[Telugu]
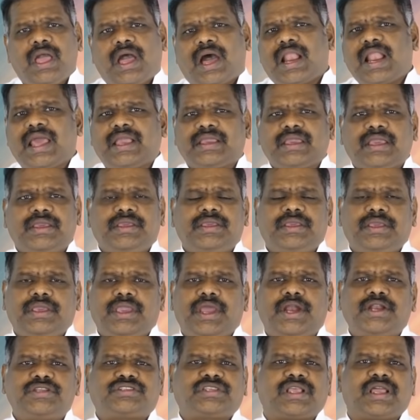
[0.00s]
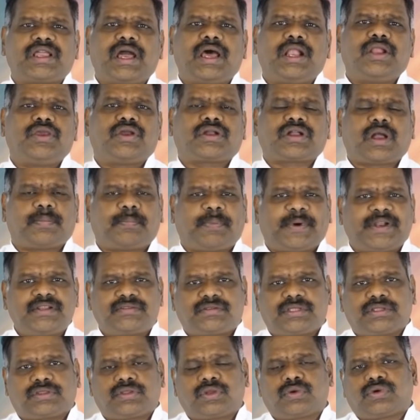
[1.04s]
అలాగే ఈ ఏడు సంఘాల యొక్క
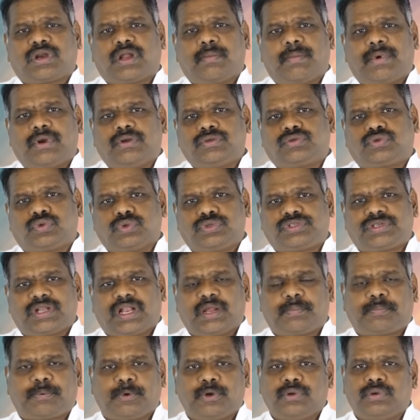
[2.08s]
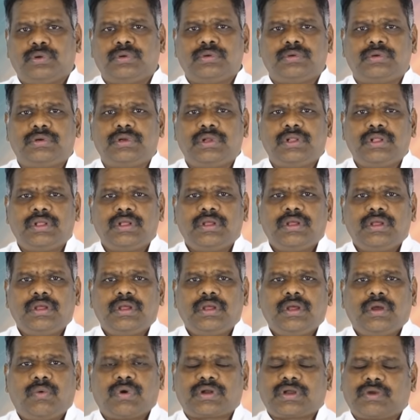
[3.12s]
పరిస్థితిని కూడా మనం చూసినప్పుడు
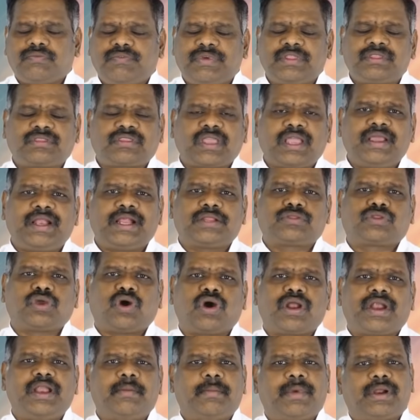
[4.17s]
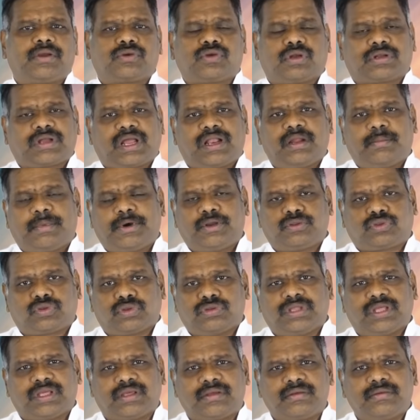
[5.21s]
ఒక వింతైన ధోరణి మనకు
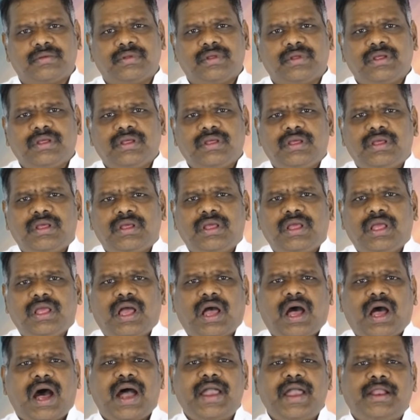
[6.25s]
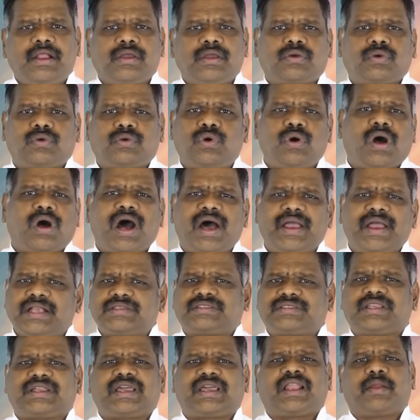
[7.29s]
కనబడుతుంది ఆయనకు
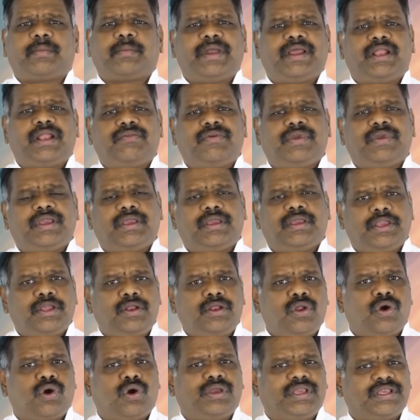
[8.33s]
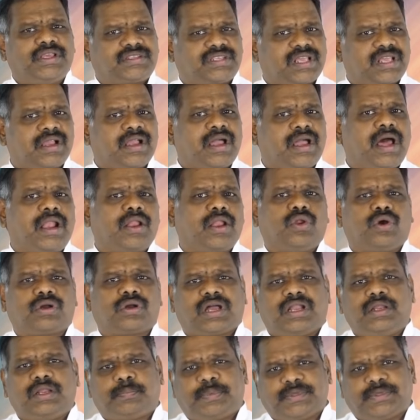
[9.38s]
ఆయాసకరమైనవి ఎన్నో ఈ సంఘాలలో
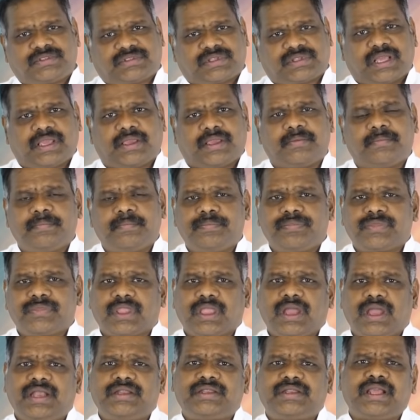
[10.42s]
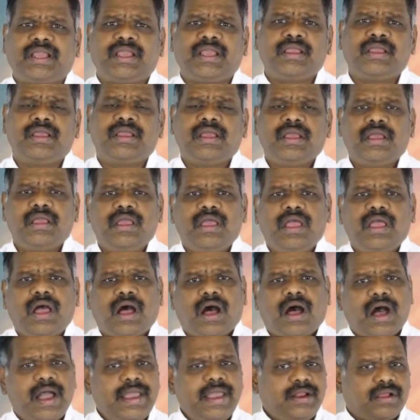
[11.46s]
కనిపిస్తాయి అంటే
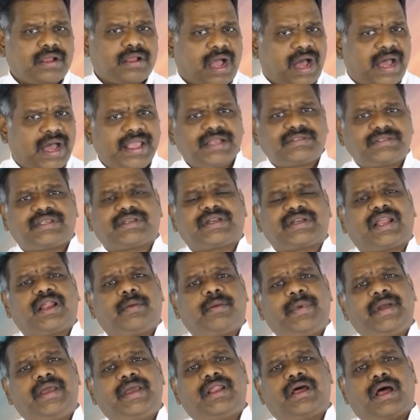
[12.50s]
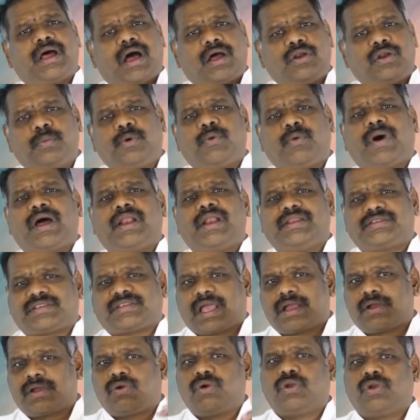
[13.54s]
ఆయనకు ఆయాసకరమైన అనుభవాల్ని
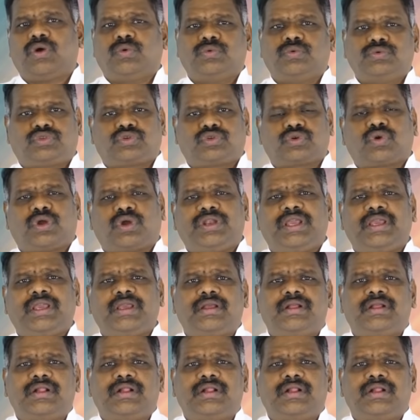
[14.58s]
సంఘంలో ఉంచుకొని